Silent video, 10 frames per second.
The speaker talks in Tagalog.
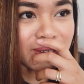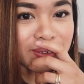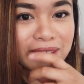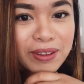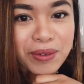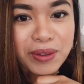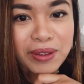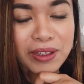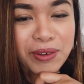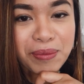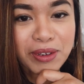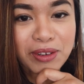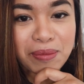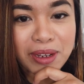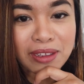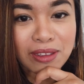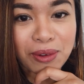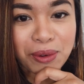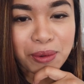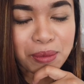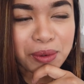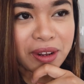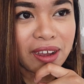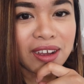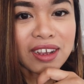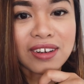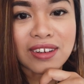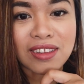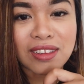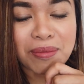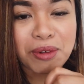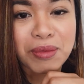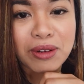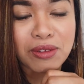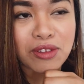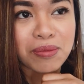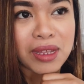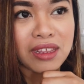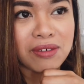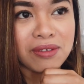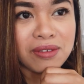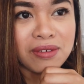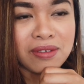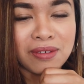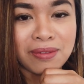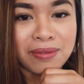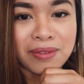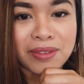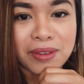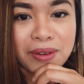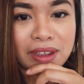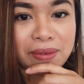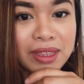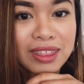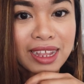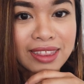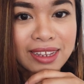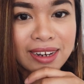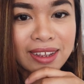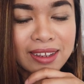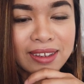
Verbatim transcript: So, hindi, hindi ko pa siya maistorbo. Nakakainis. 10 minutos pa daw. Okay, wait natin ah.